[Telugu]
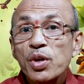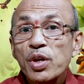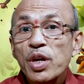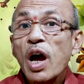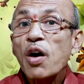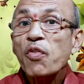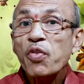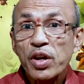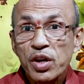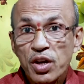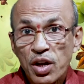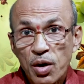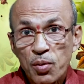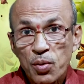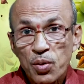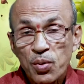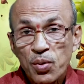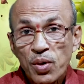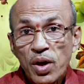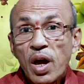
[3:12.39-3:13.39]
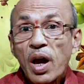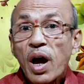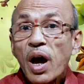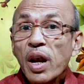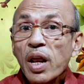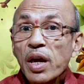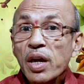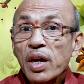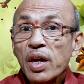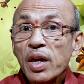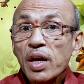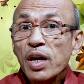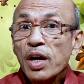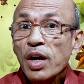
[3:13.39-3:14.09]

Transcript: యాభై గ్రాములు అలాగే